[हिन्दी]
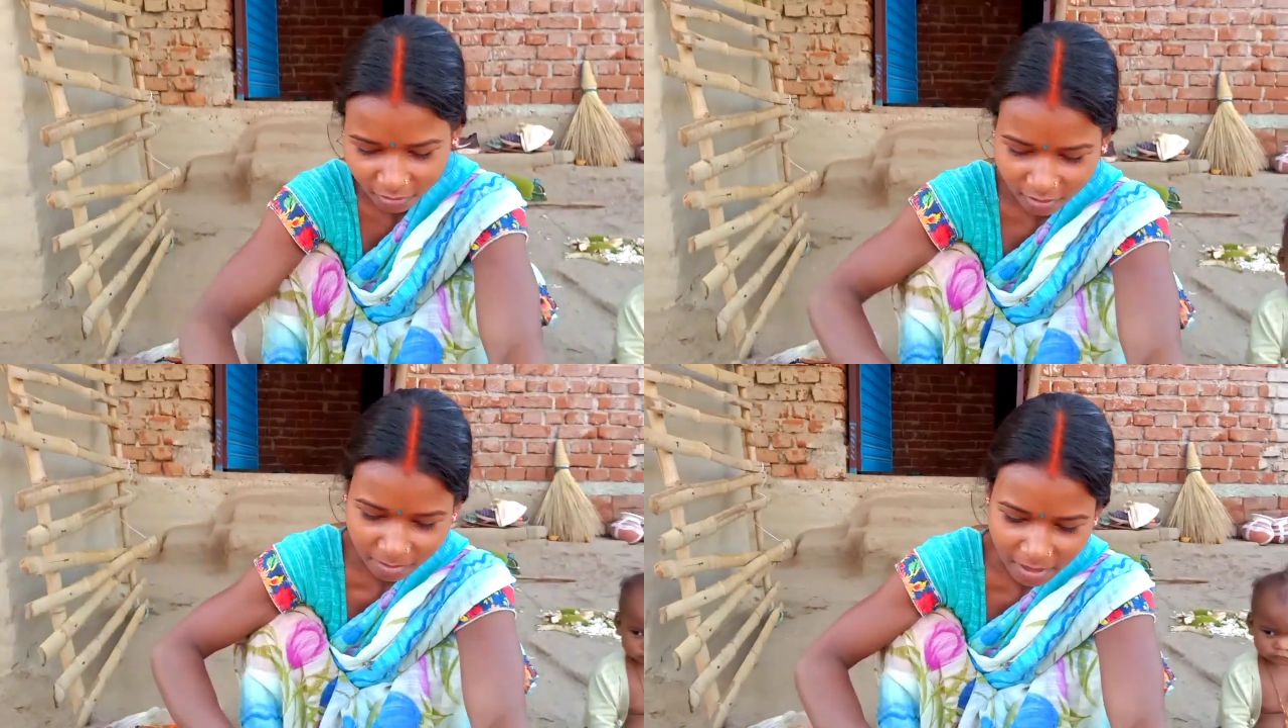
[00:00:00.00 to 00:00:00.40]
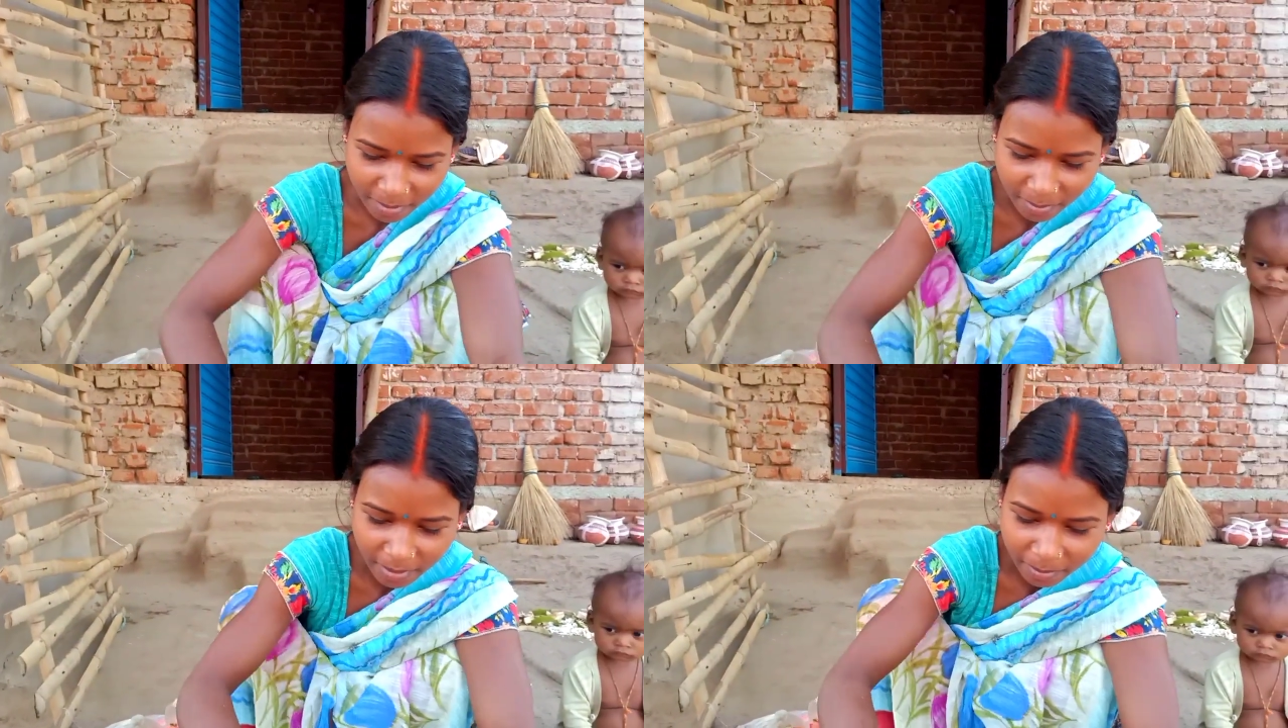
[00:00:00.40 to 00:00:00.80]
तो हम
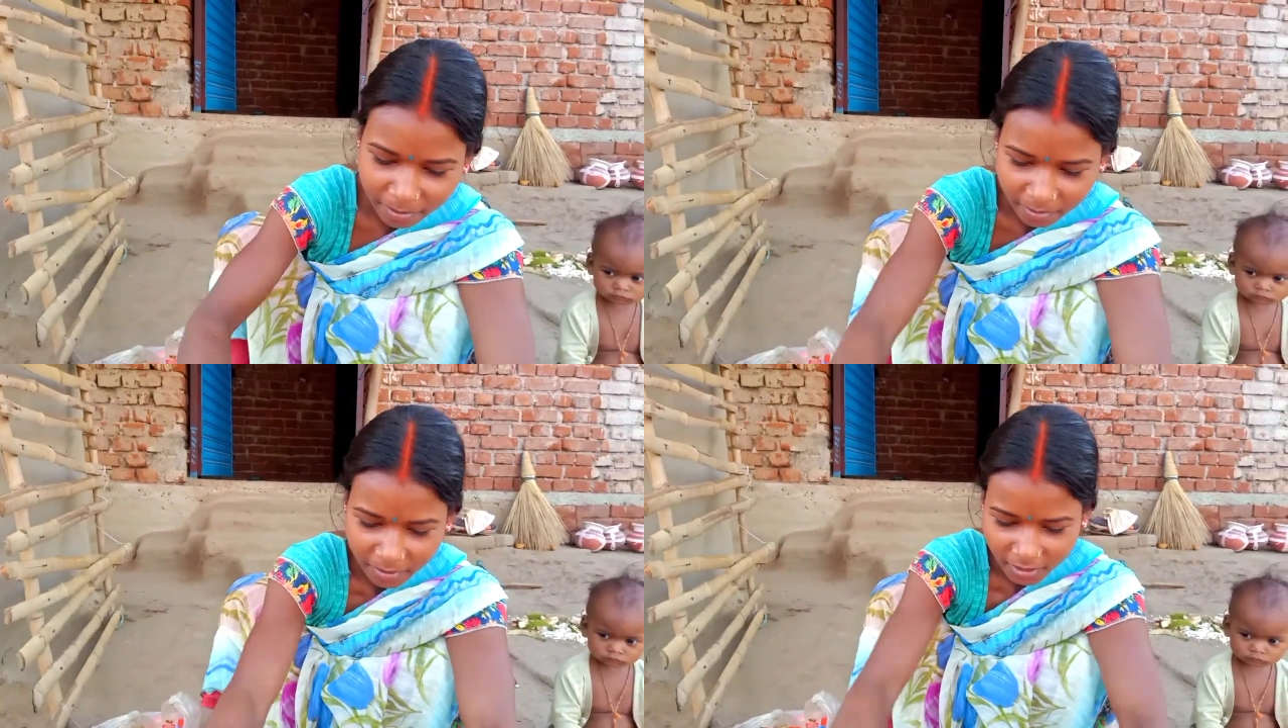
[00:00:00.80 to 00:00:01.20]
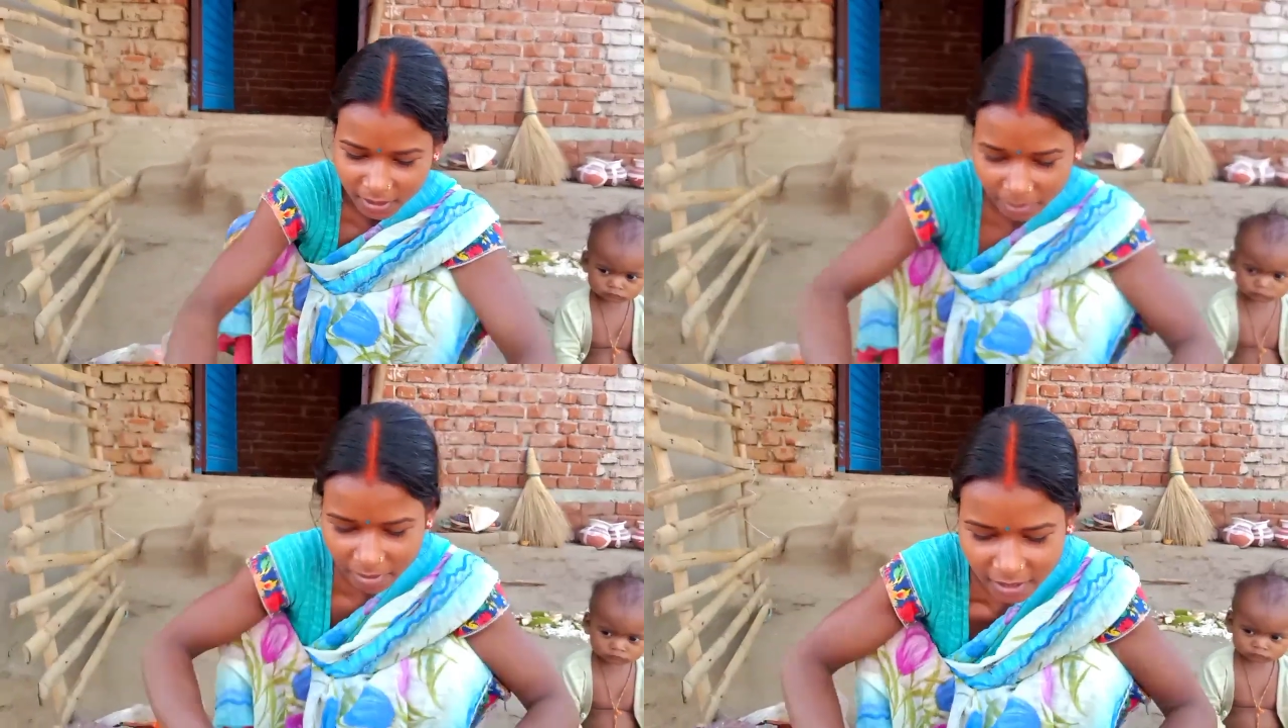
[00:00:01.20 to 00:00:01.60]
यहाँ पर
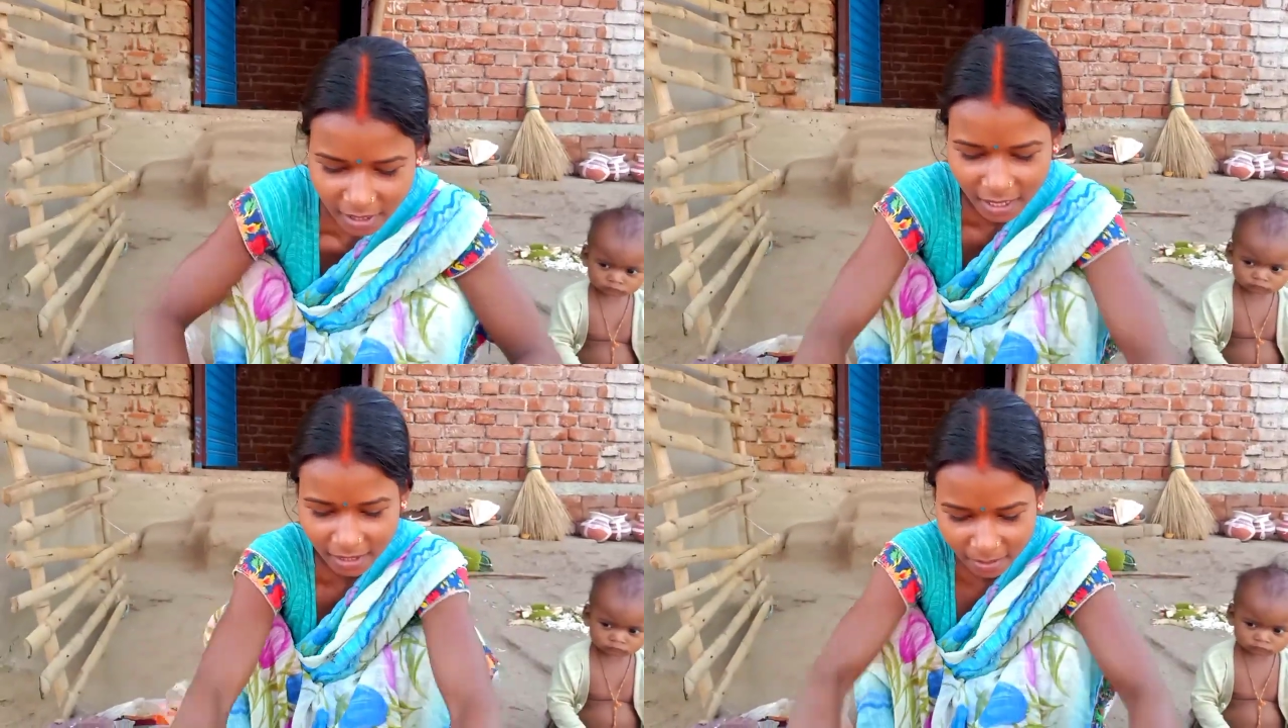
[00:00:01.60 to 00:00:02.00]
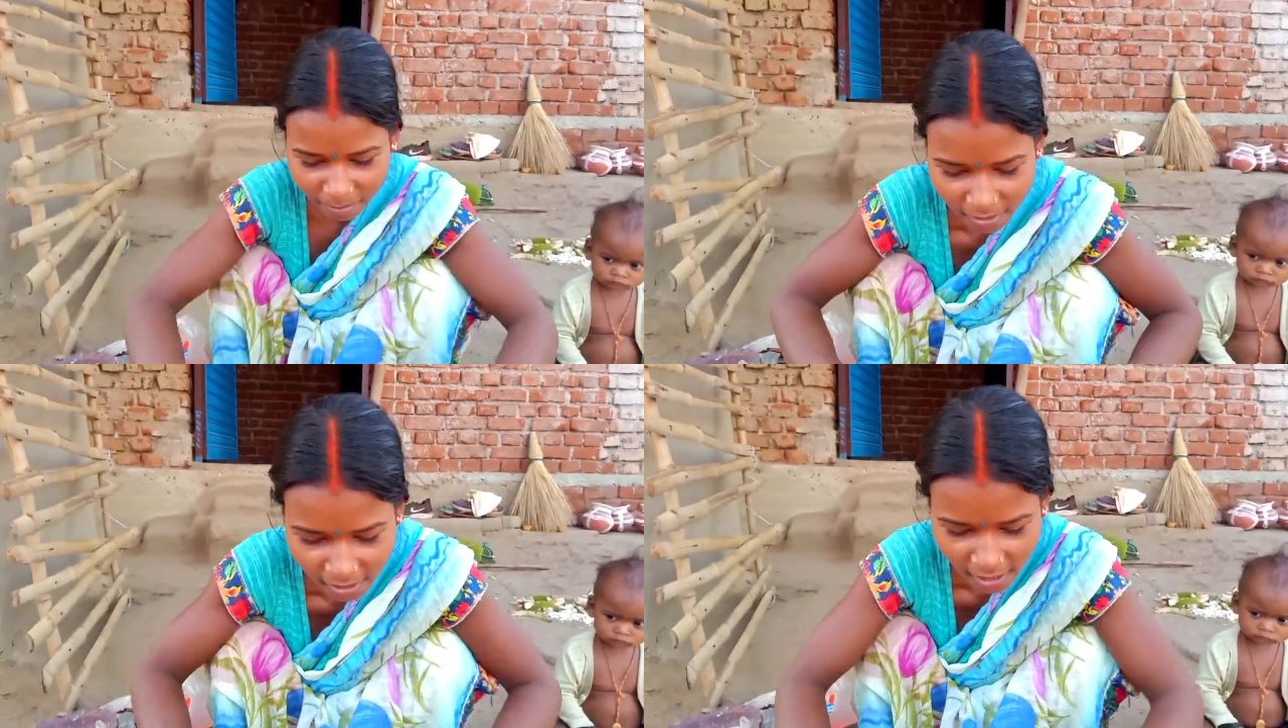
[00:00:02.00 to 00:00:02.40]
सब्जी चढ़ा के
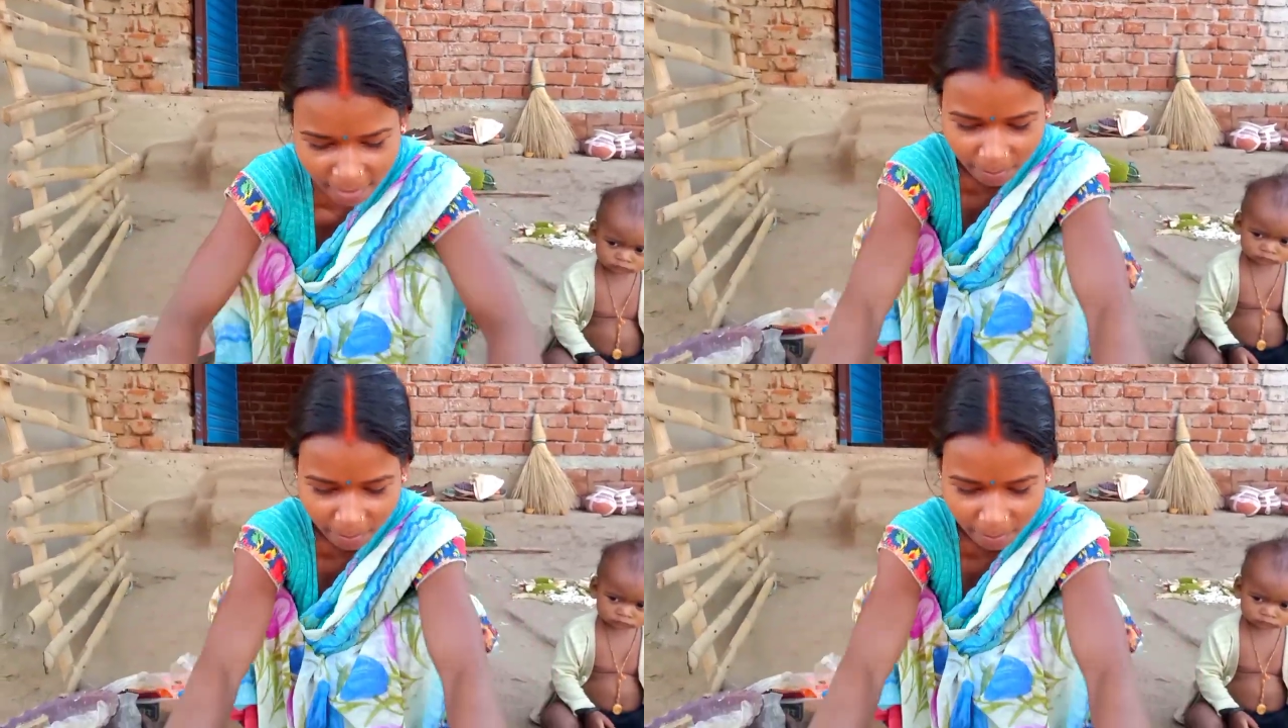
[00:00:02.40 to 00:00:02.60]
मसाला